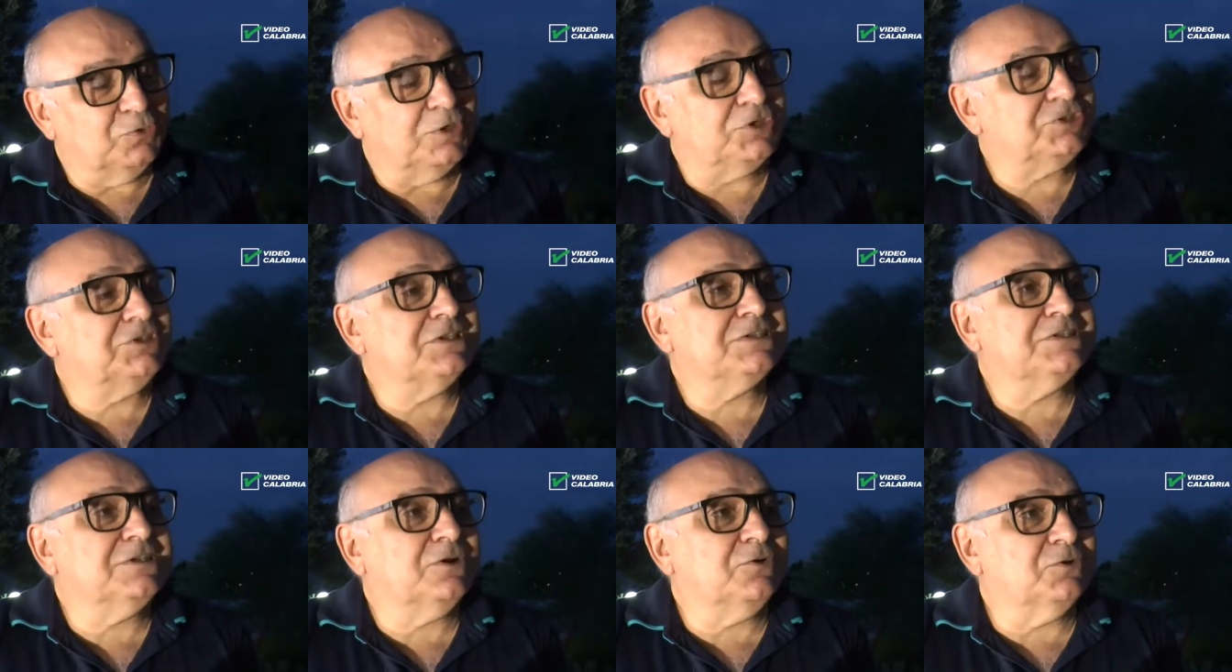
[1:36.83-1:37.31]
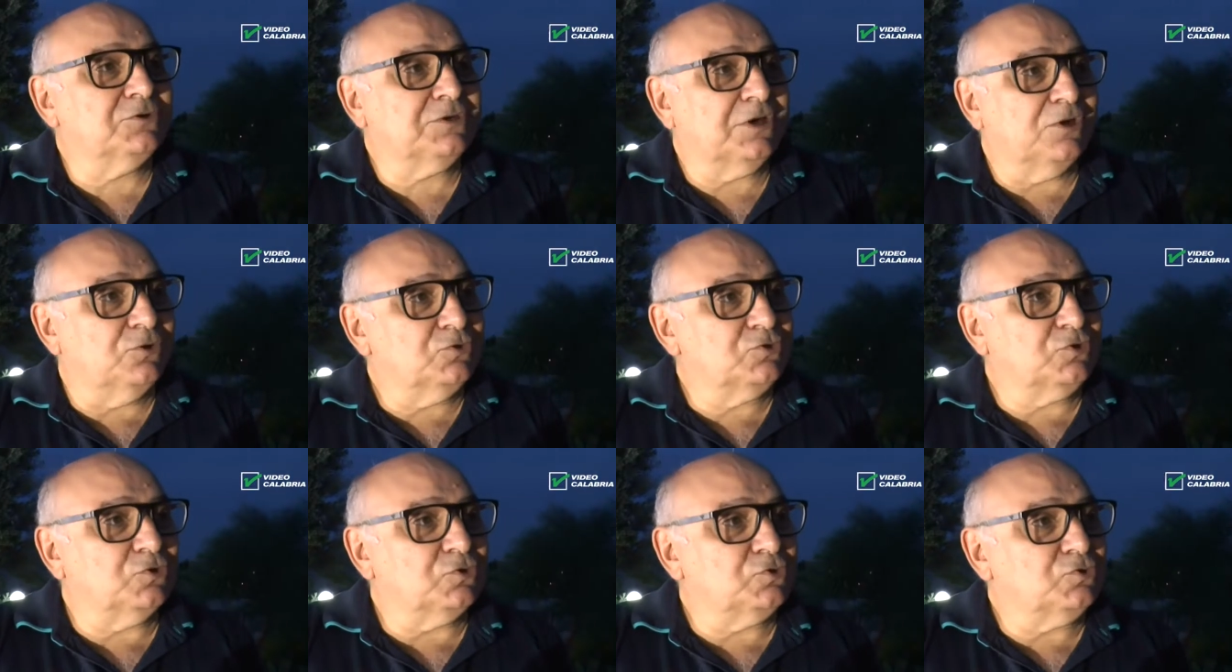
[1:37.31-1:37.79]
La stessa cosa che
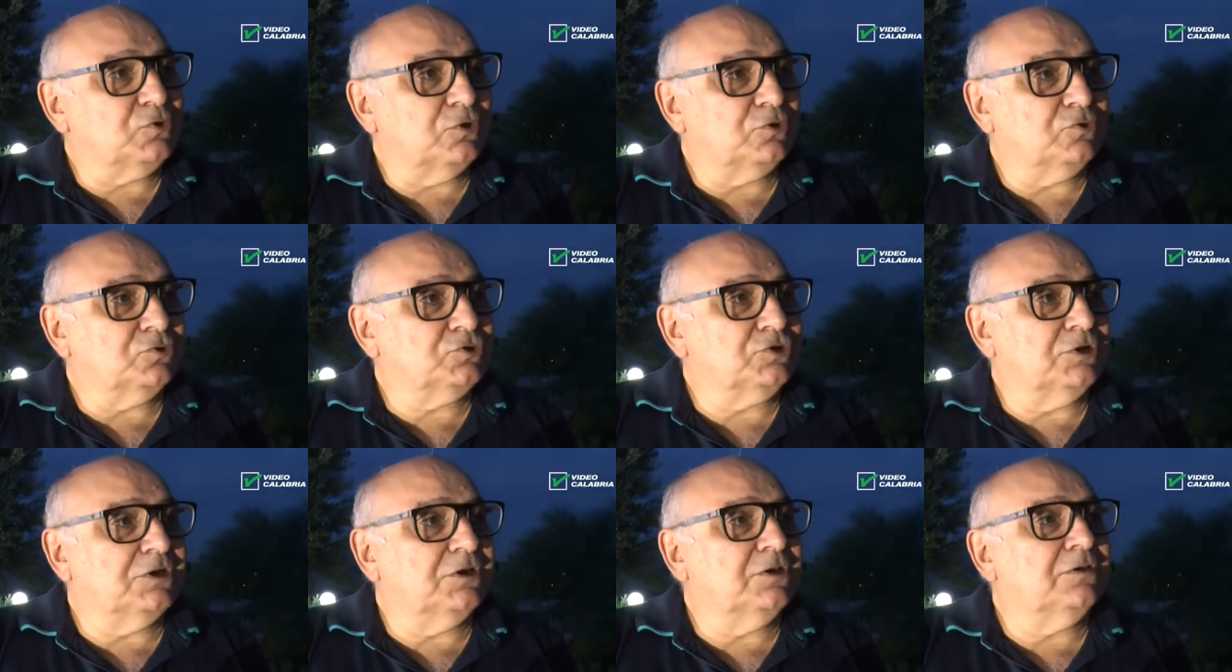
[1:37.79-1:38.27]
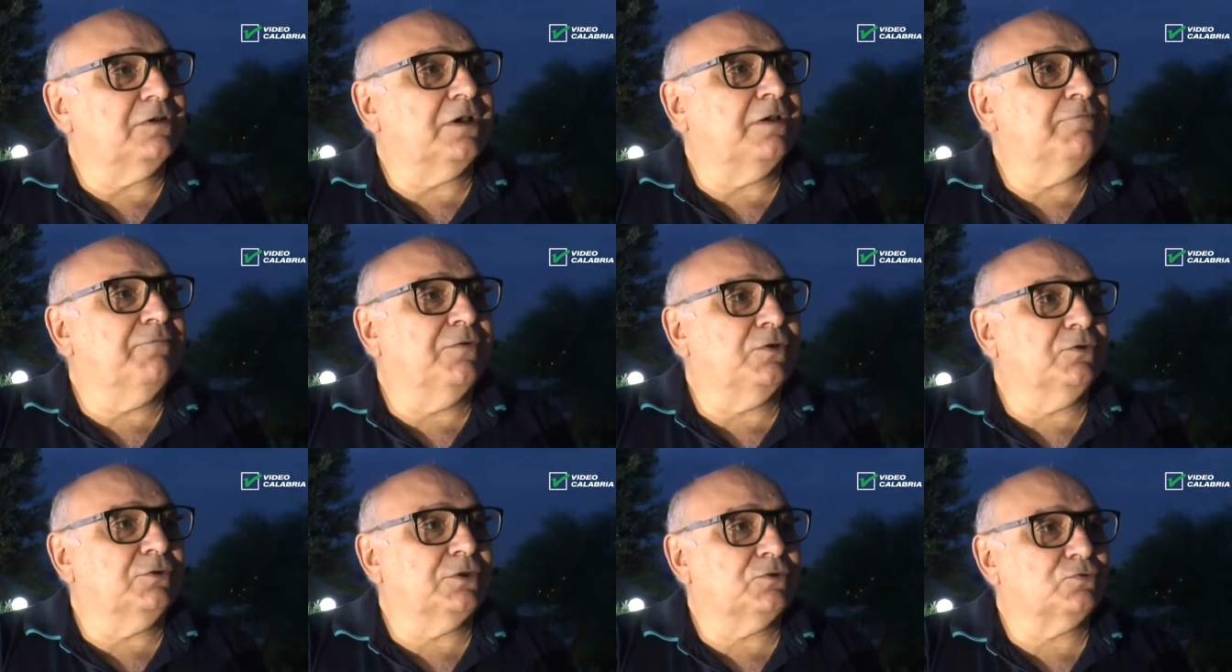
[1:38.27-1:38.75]
lo scorso anno è
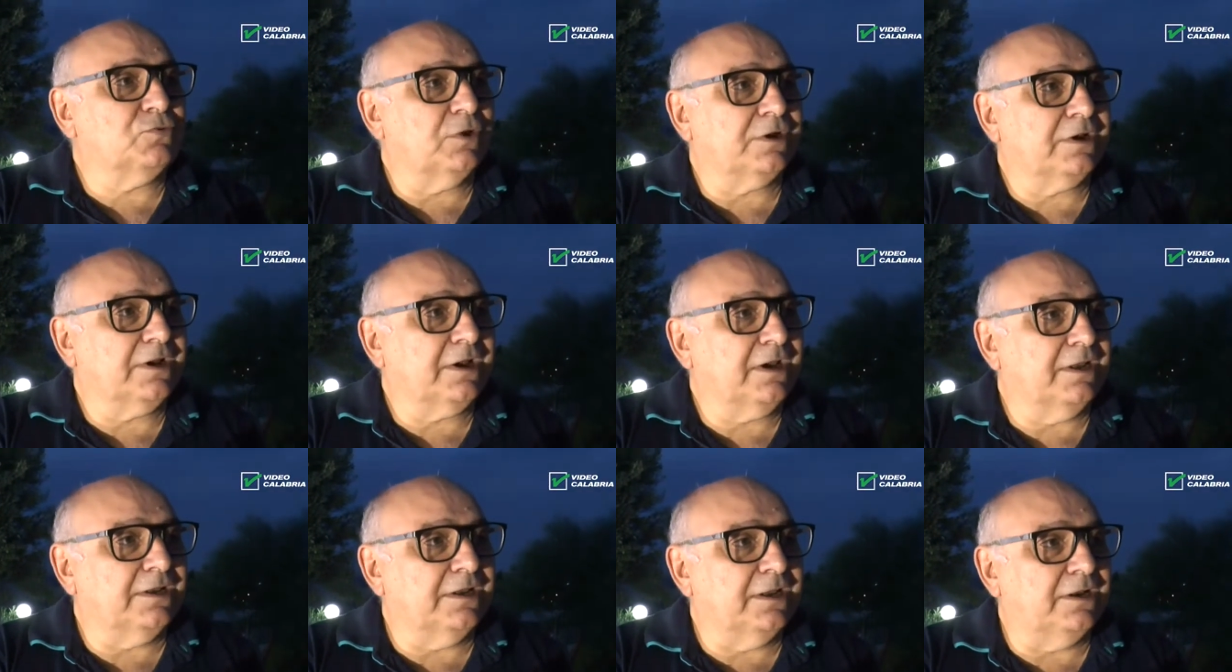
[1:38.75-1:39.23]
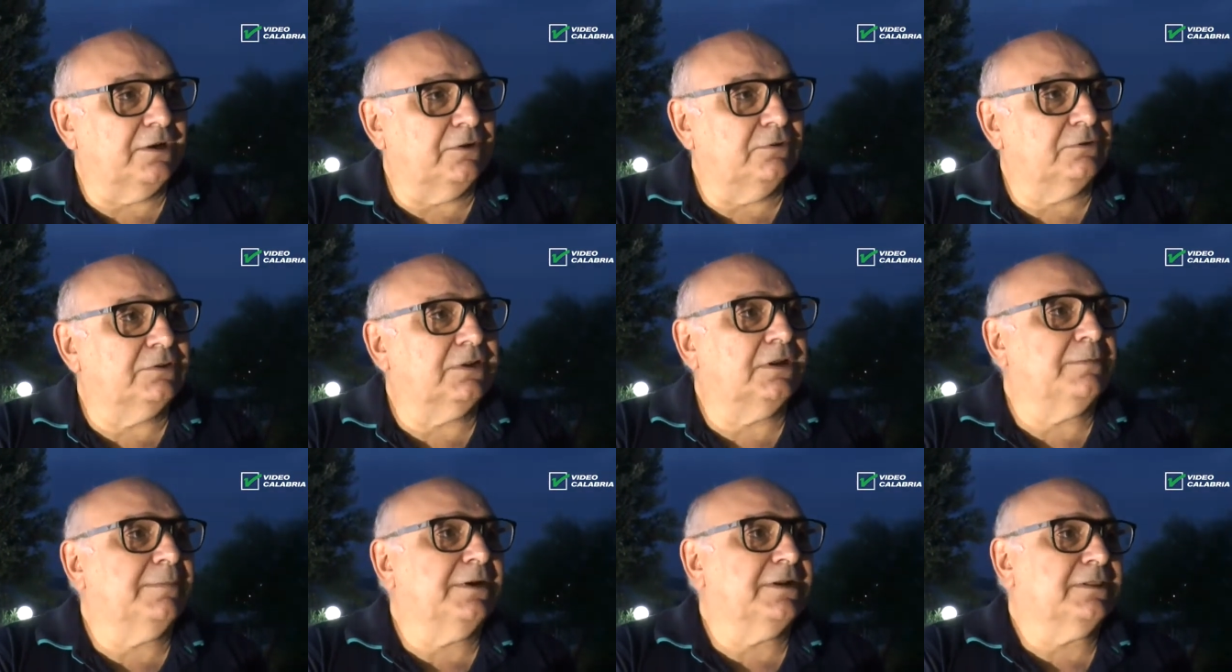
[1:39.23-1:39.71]
avvenuta su Arraganello,
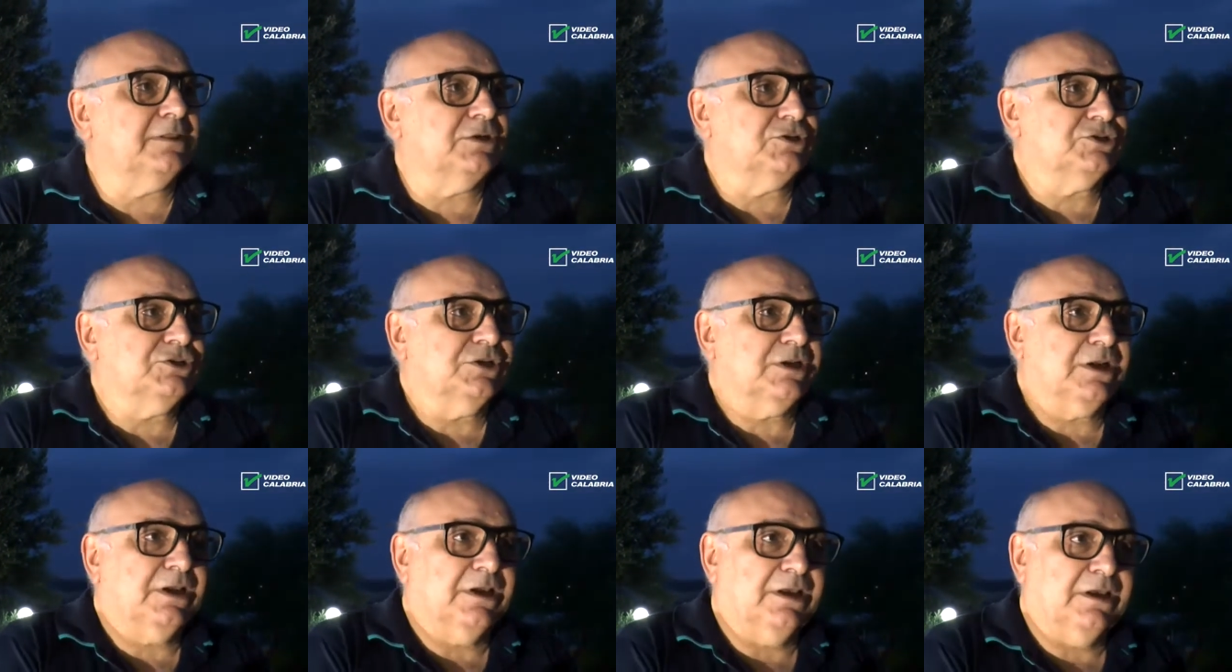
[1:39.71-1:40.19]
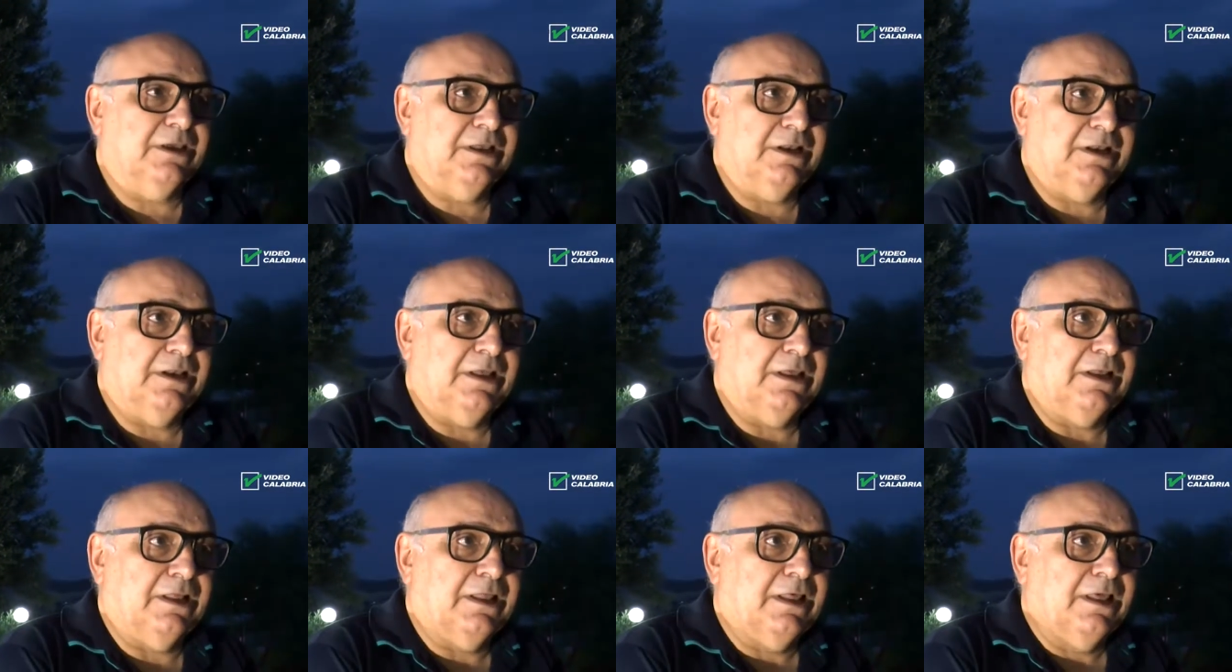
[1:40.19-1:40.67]
da una parte c'era
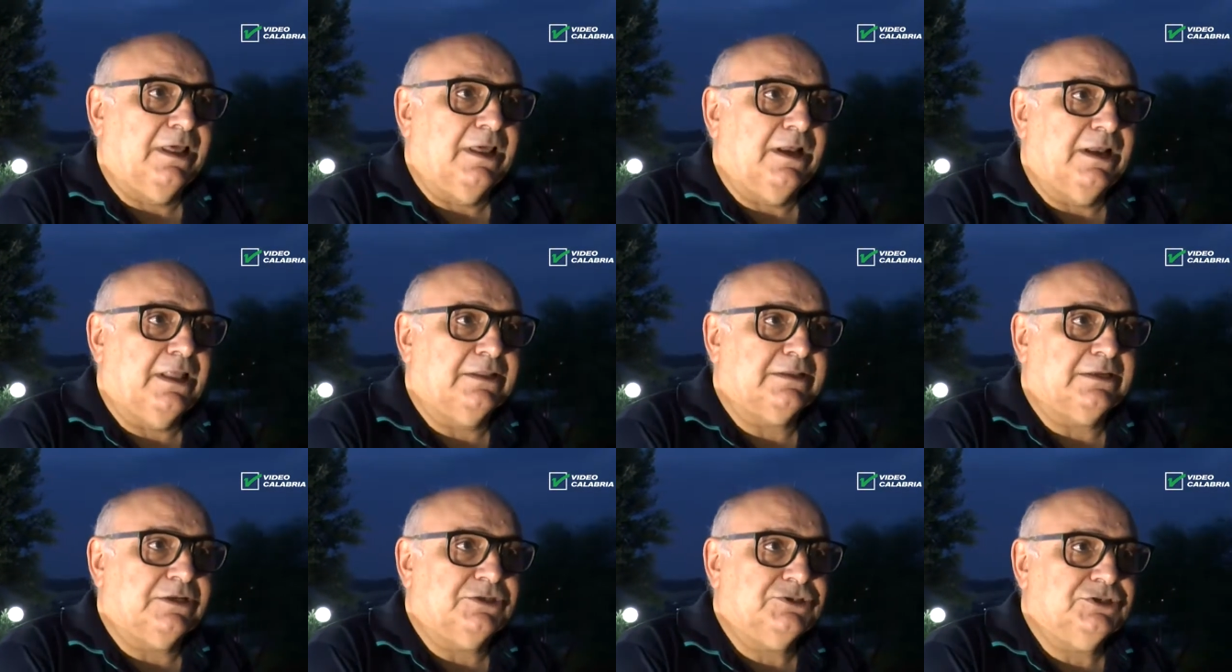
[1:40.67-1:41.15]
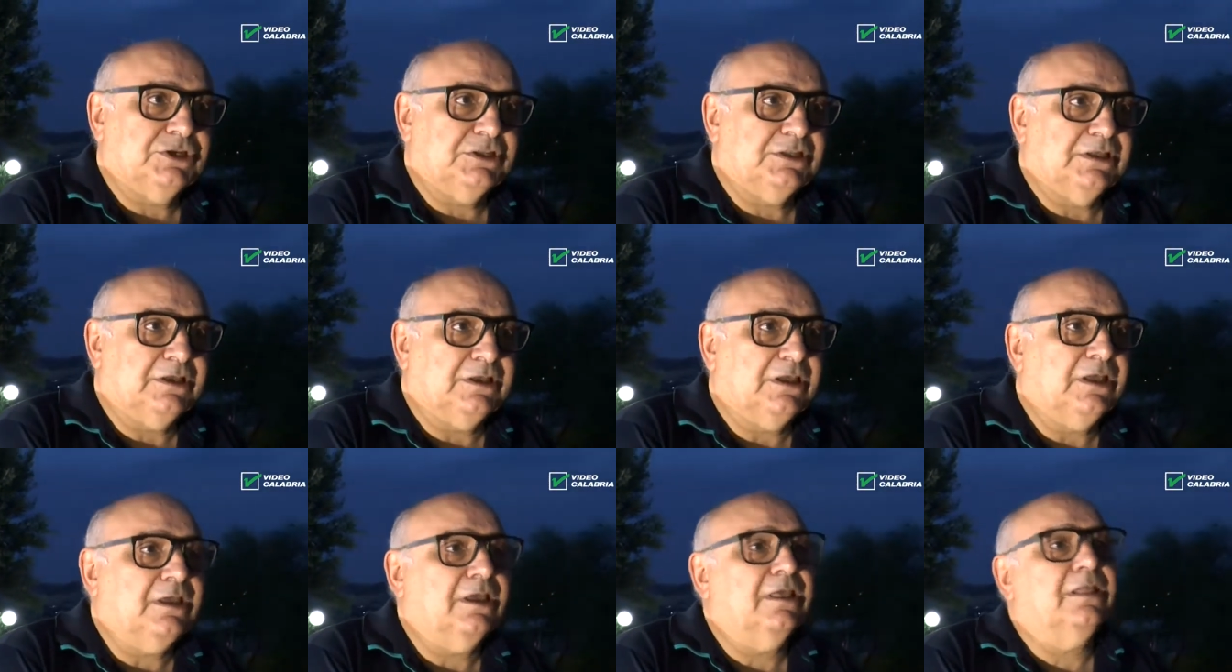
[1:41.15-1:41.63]
la
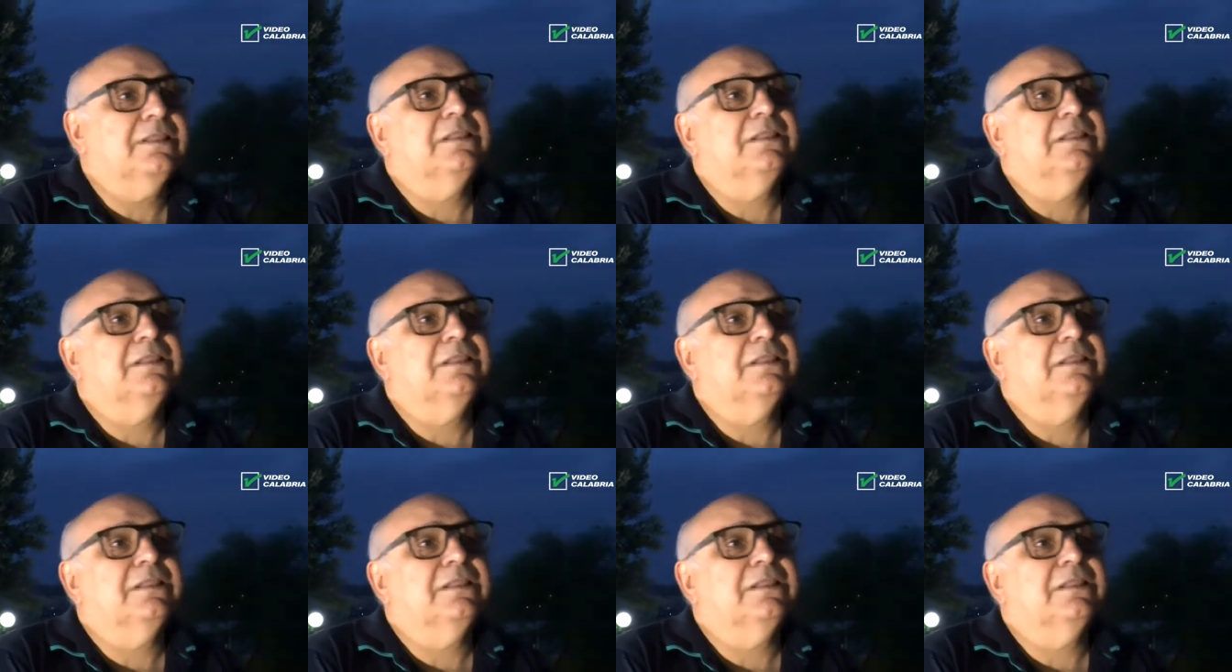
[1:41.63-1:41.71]
tragedia, eh,